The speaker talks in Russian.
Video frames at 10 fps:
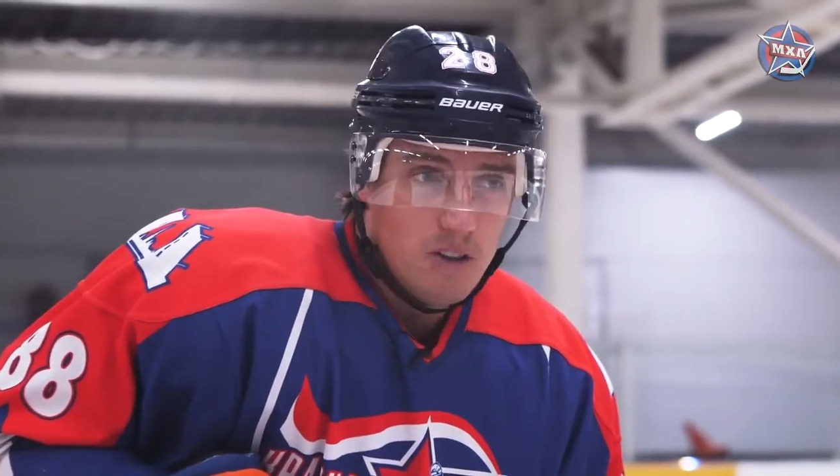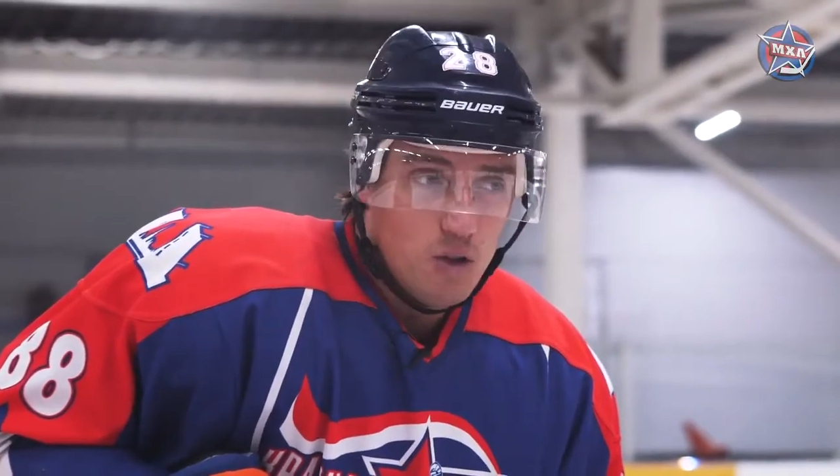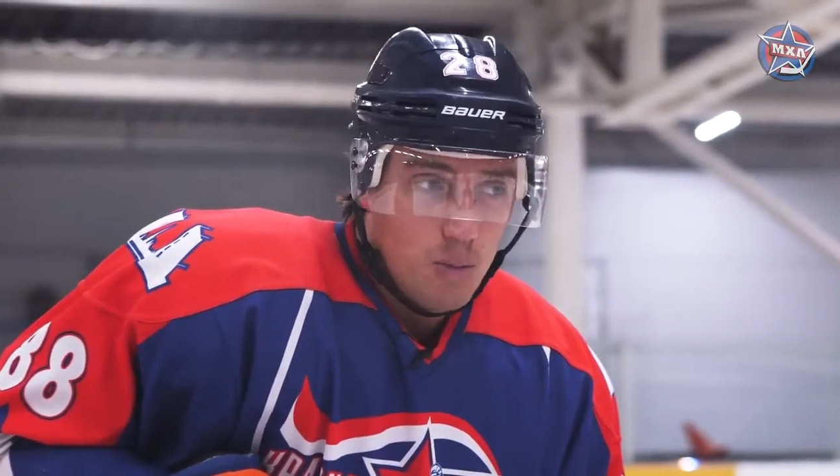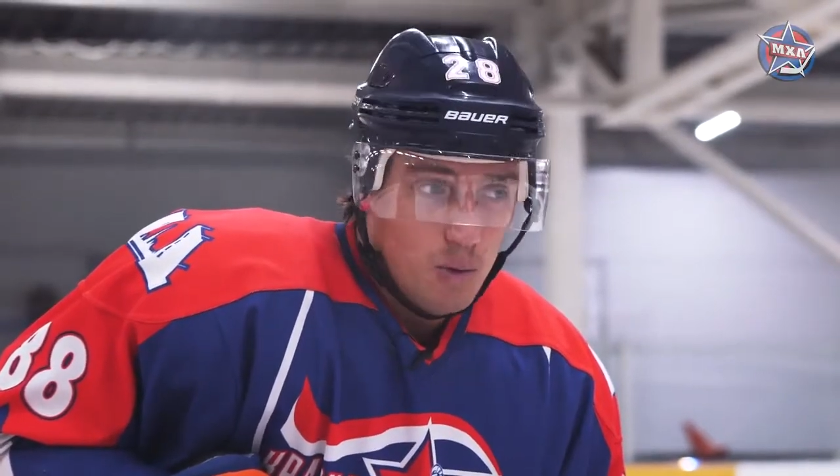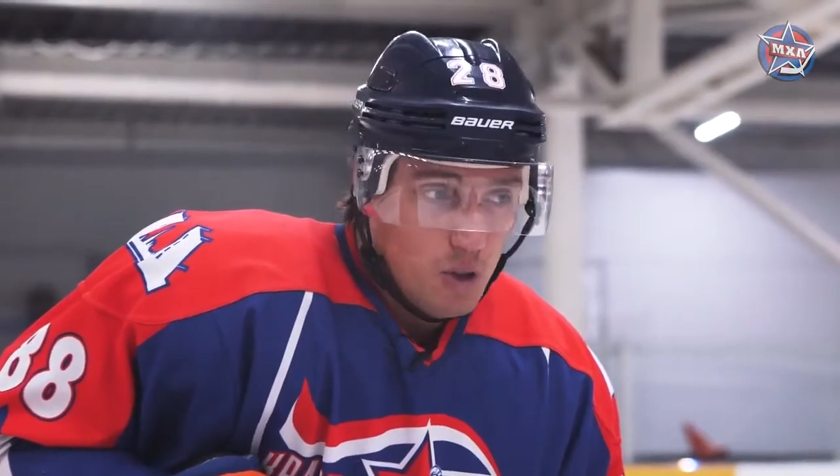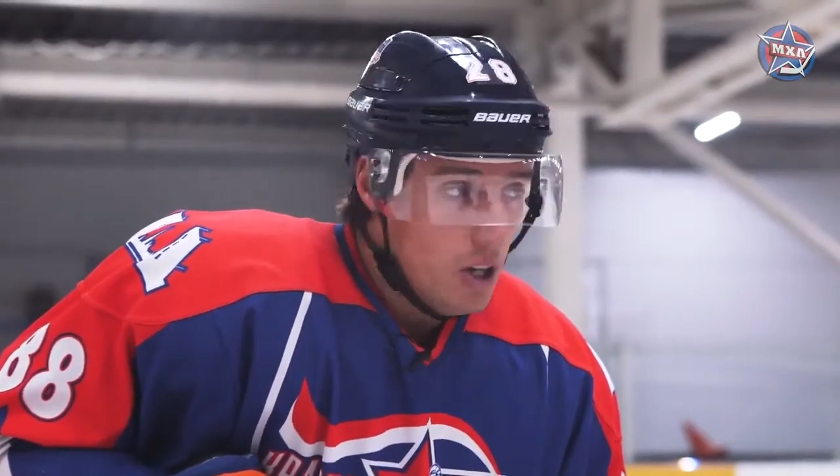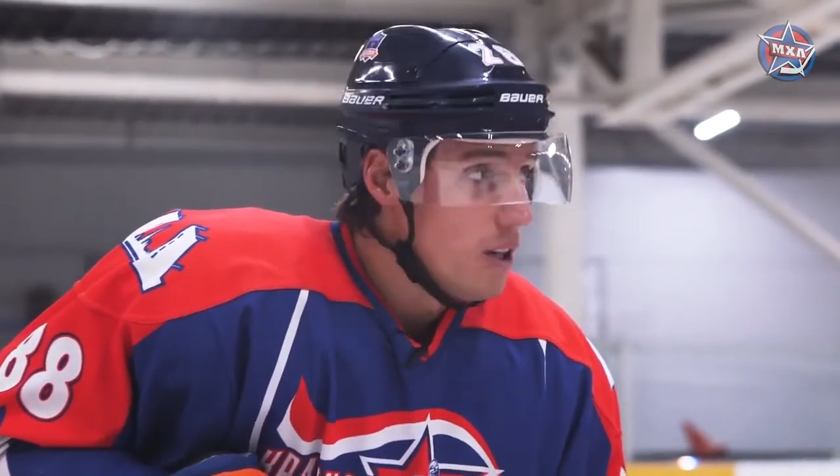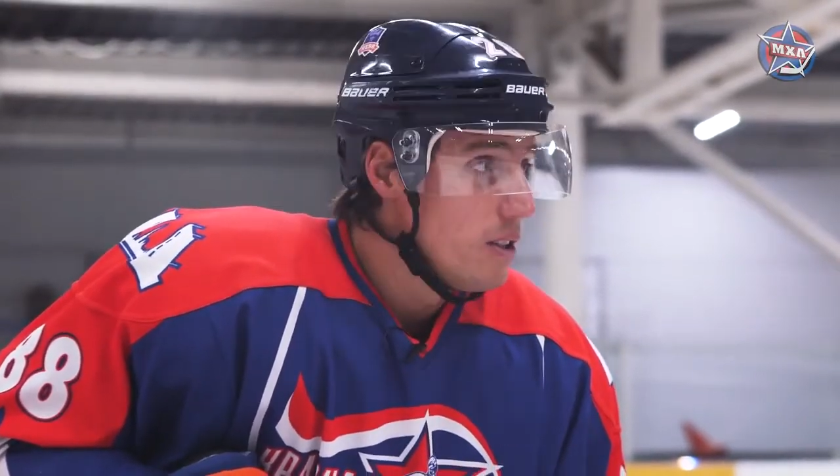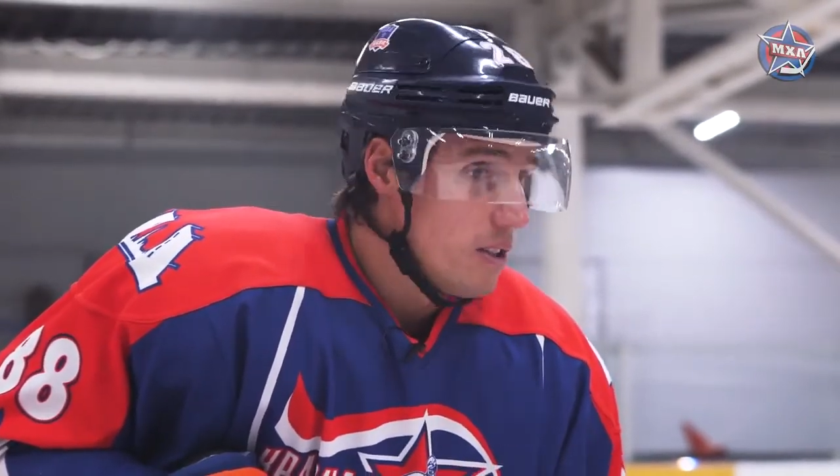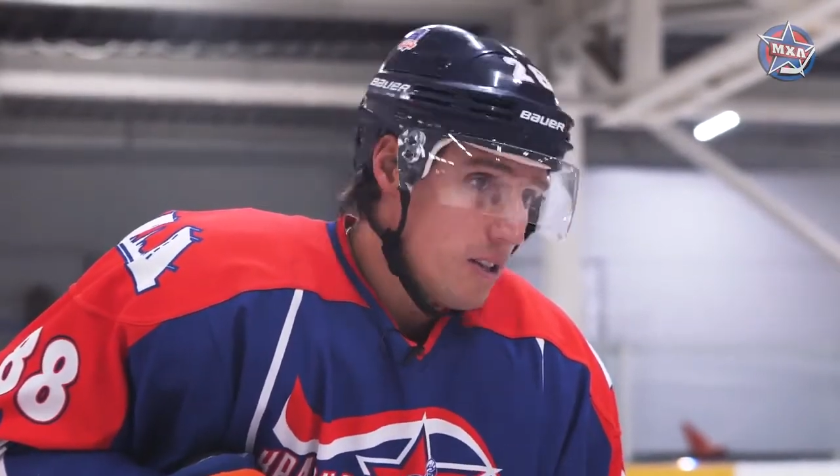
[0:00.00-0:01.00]
раза все
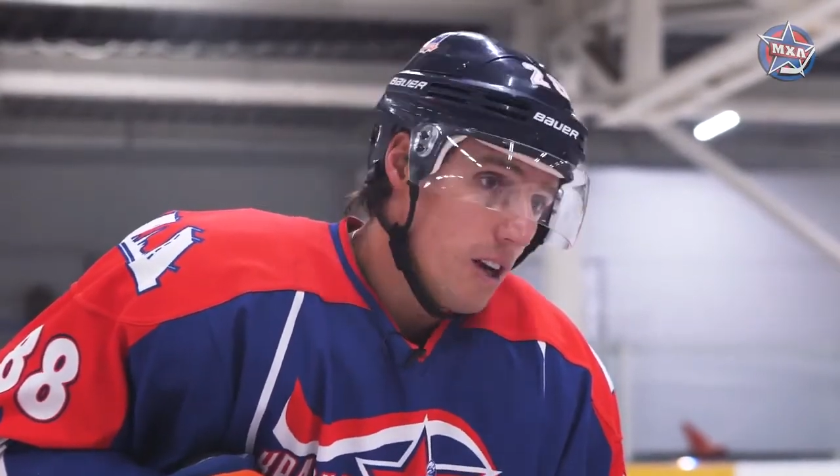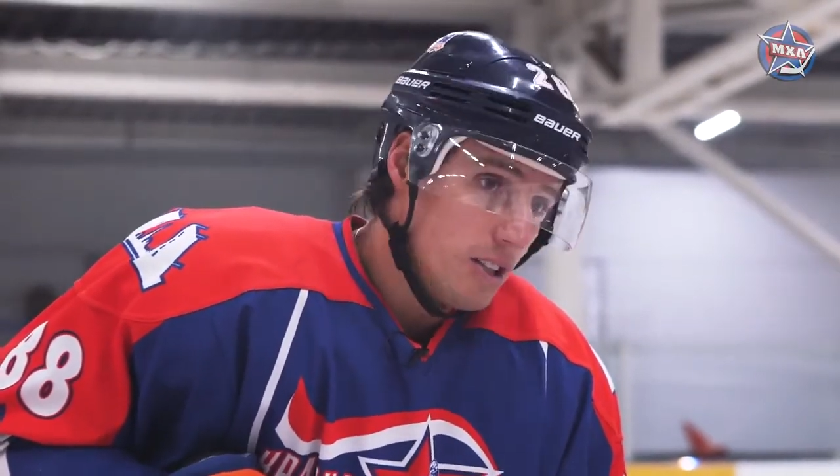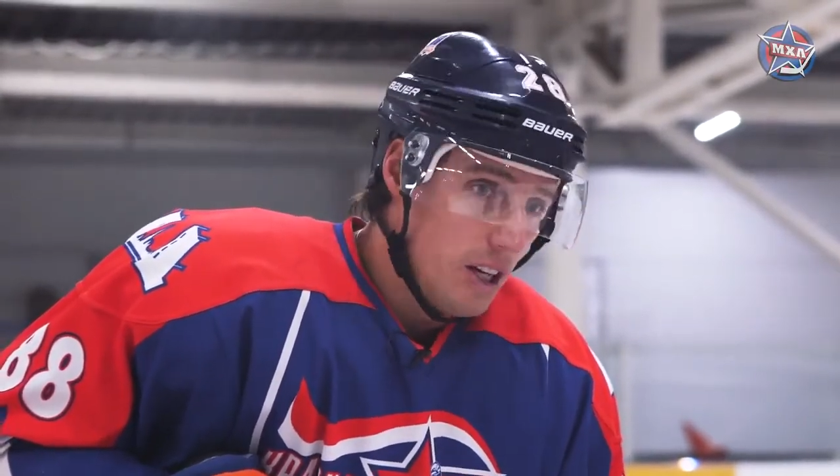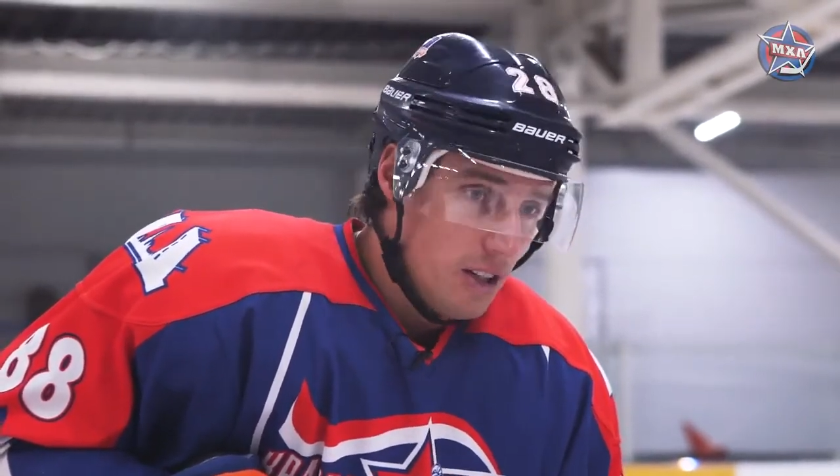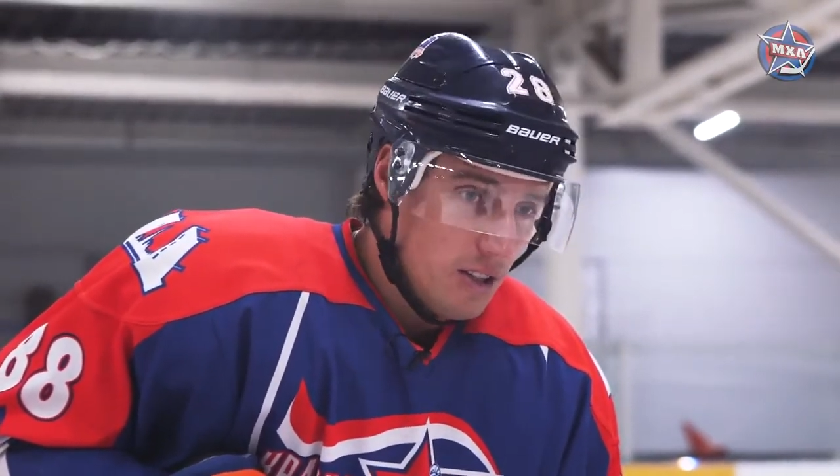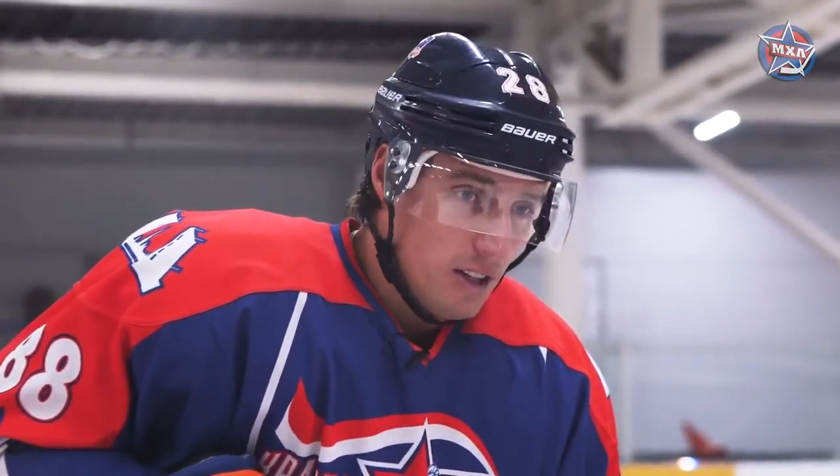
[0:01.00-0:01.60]
получалось, как тренер